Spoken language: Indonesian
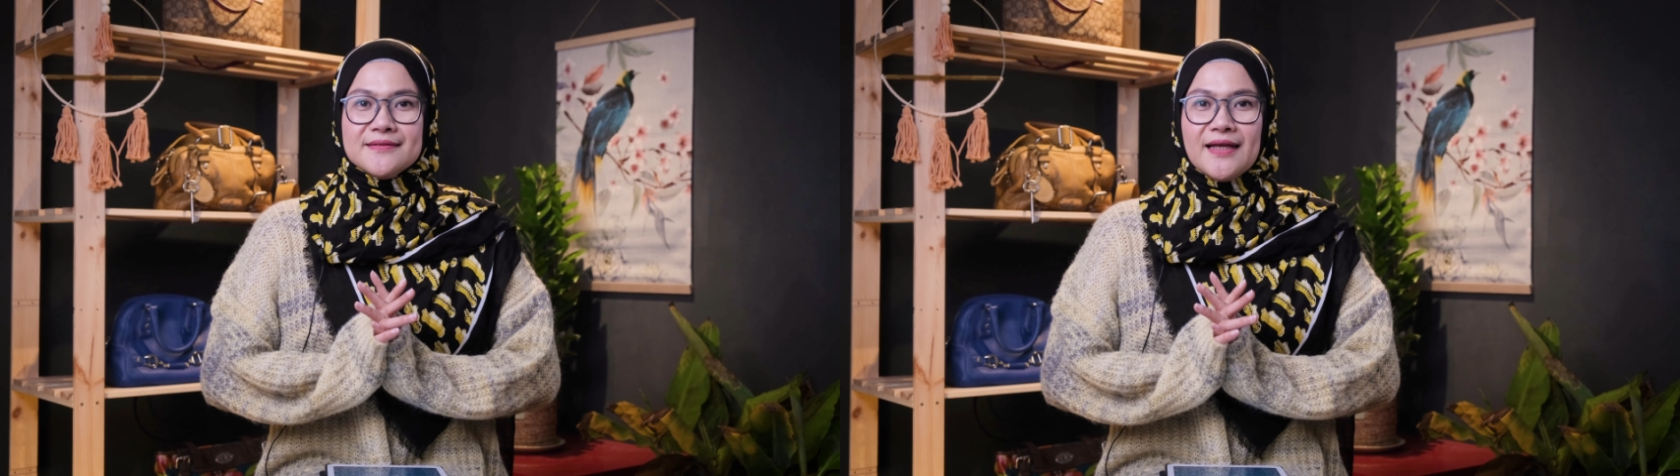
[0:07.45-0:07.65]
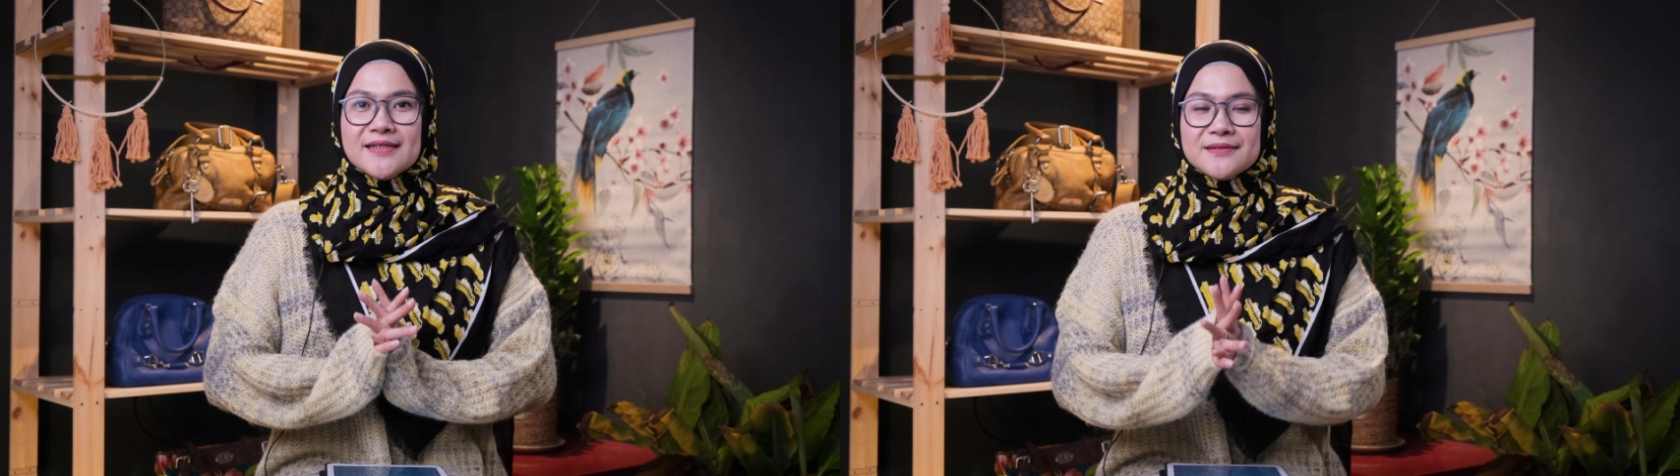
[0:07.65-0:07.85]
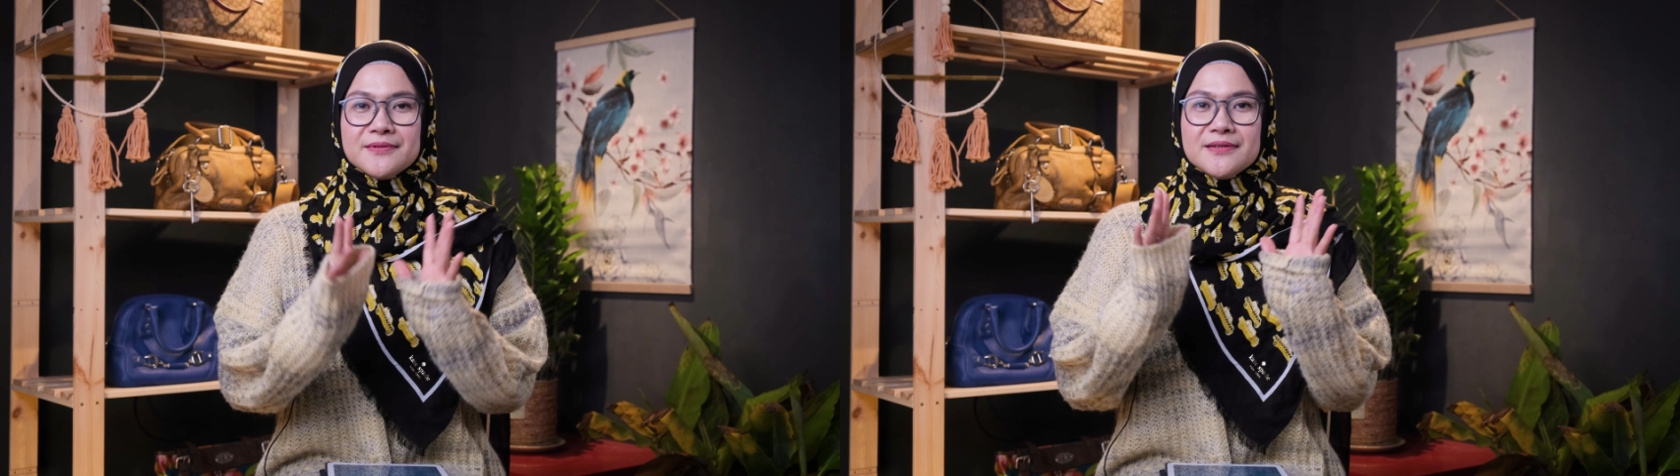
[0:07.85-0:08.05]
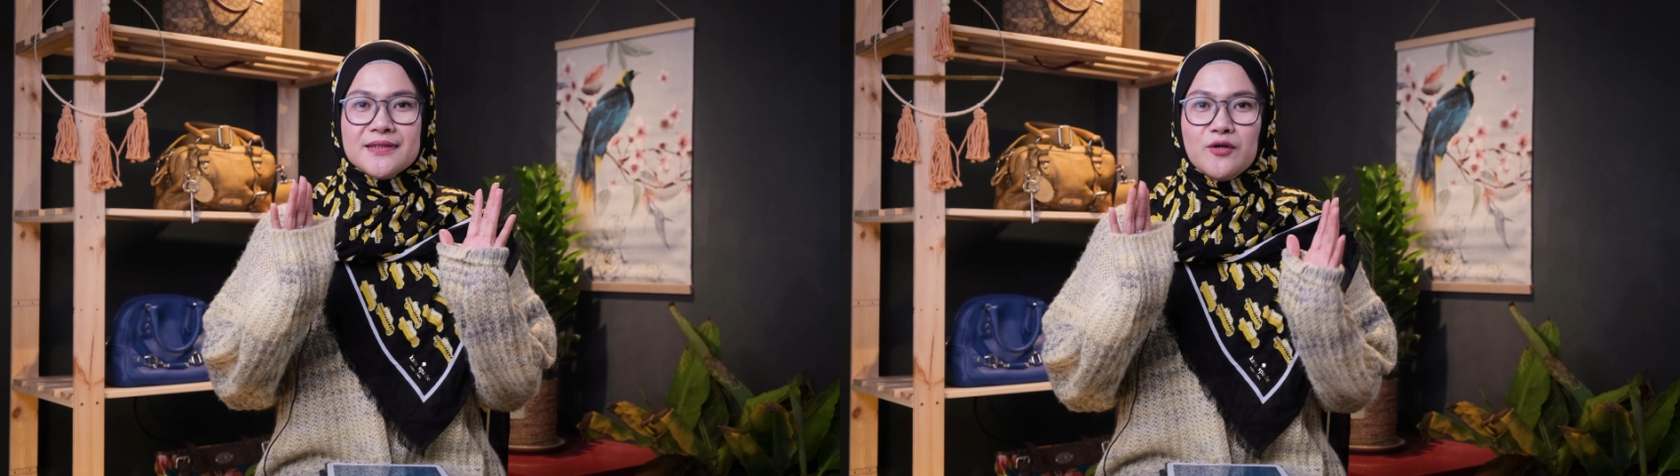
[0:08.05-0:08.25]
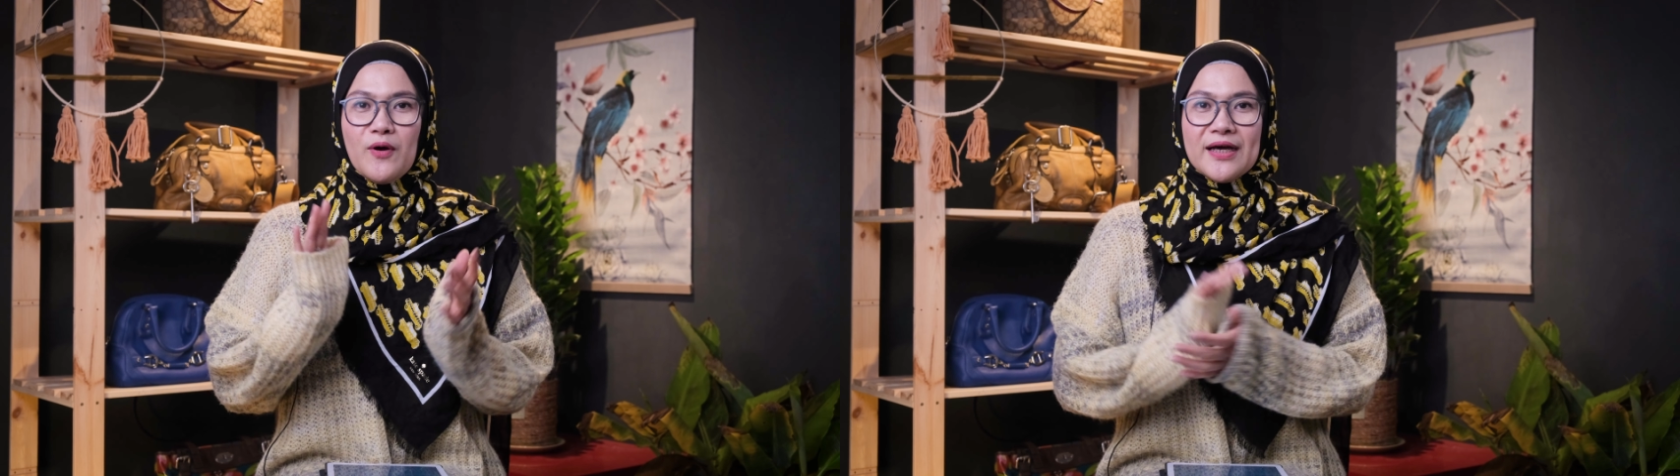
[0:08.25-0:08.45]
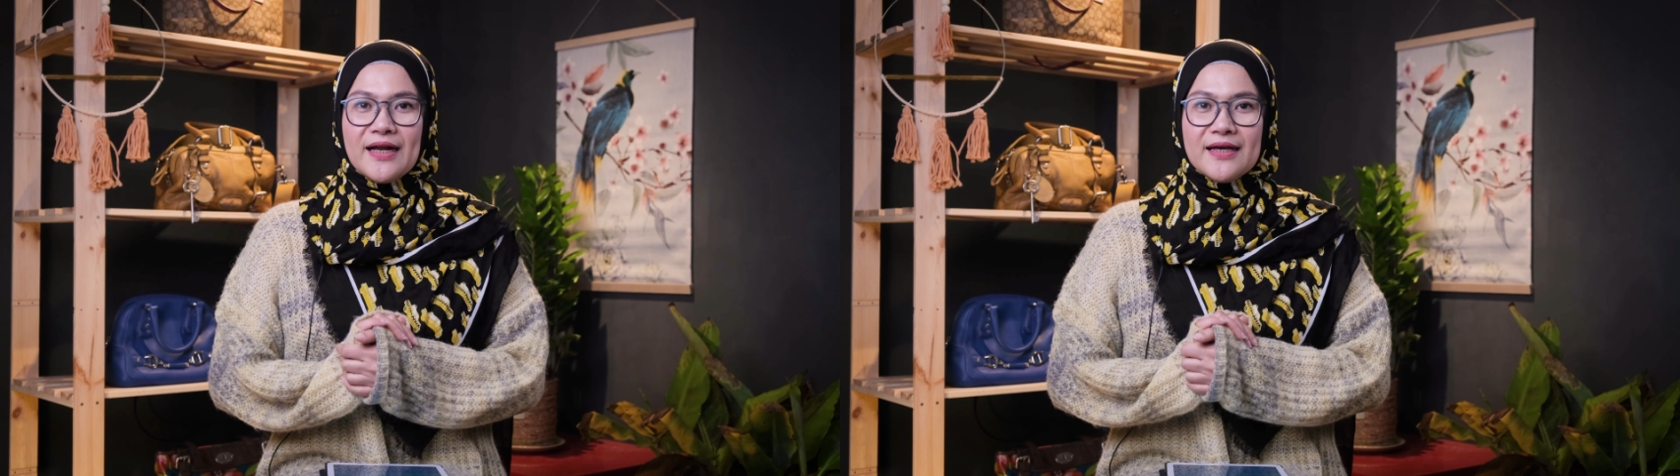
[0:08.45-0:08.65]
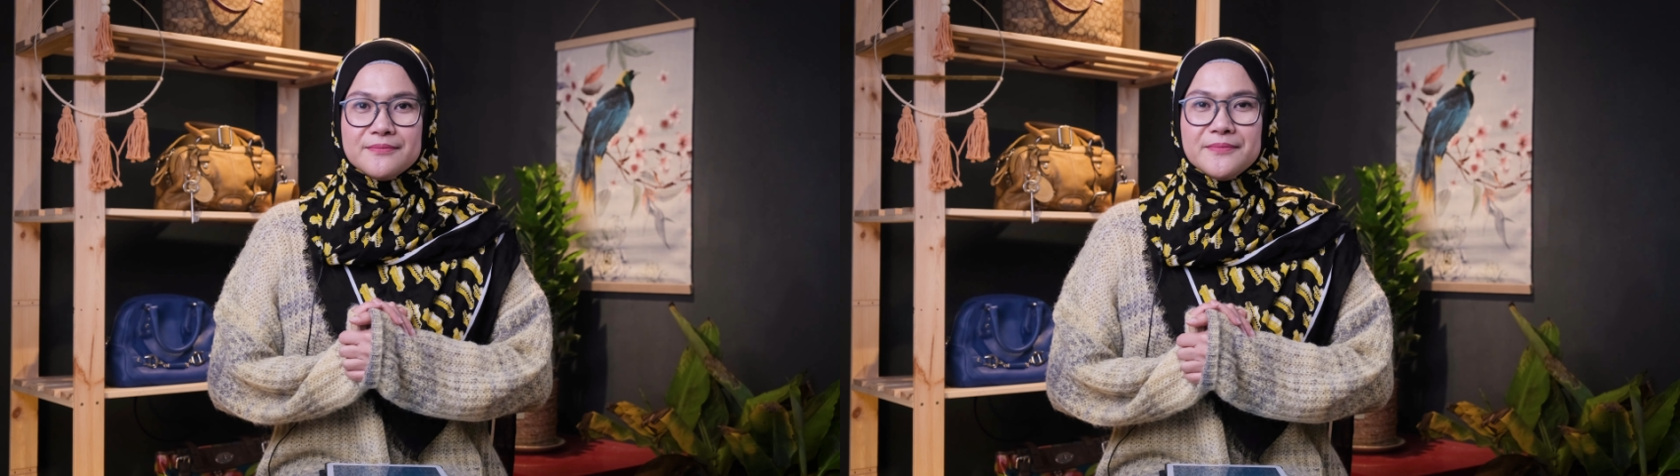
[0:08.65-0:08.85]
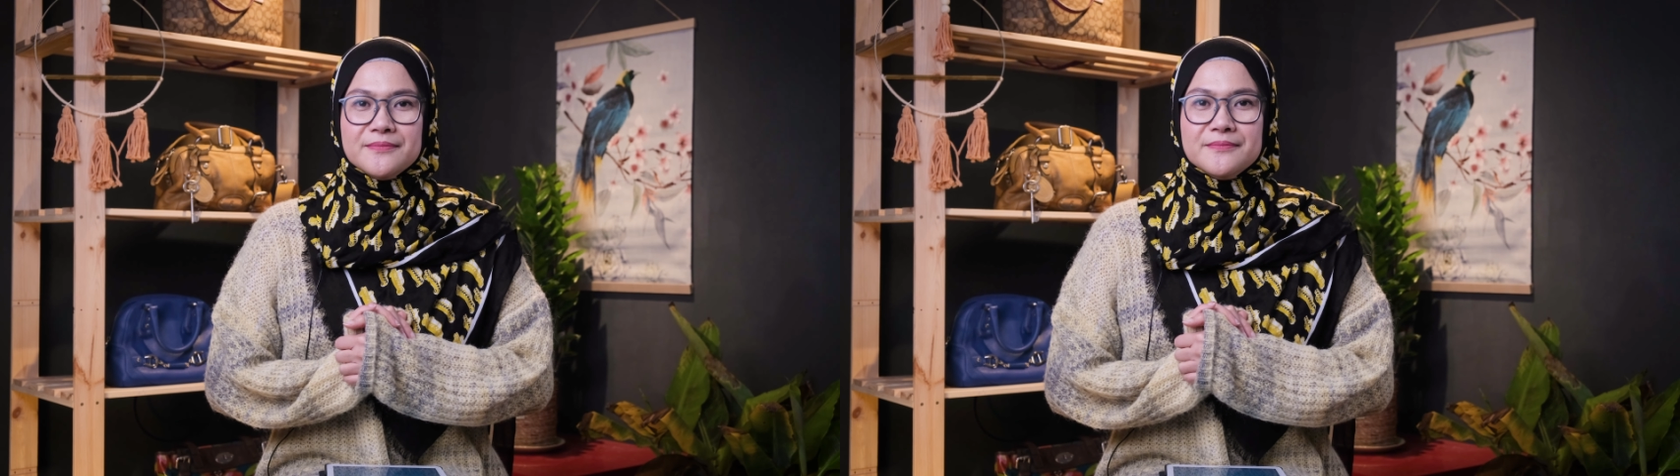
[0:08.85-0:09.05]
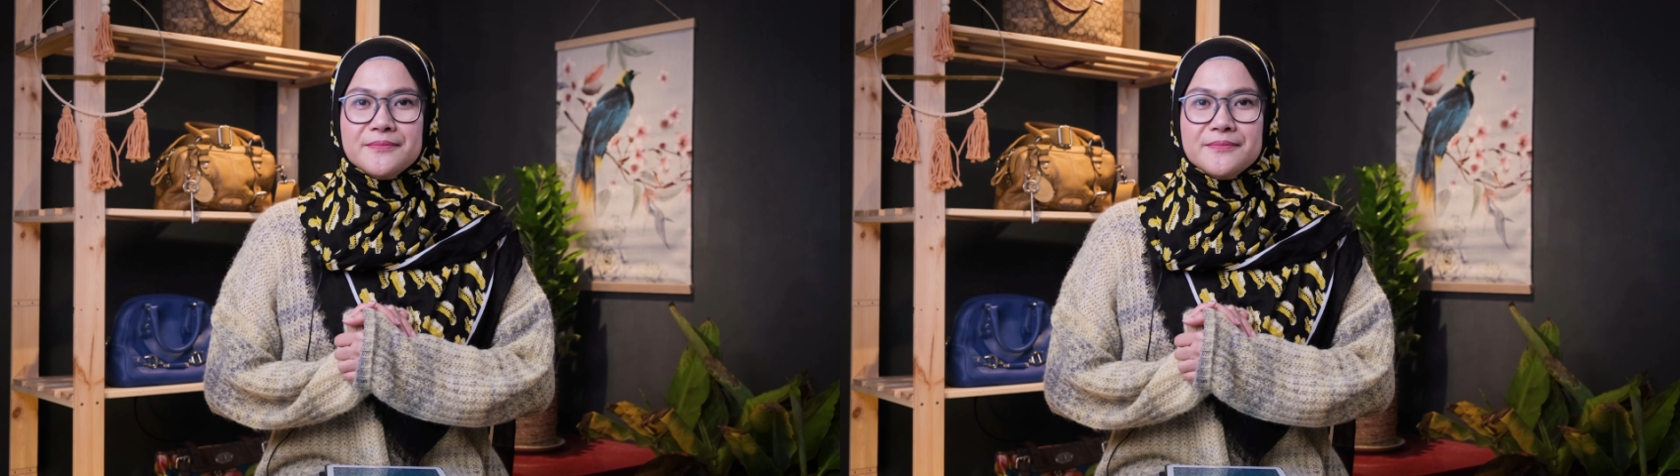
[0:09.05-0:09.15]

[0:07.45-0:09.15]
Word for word: tas keluaran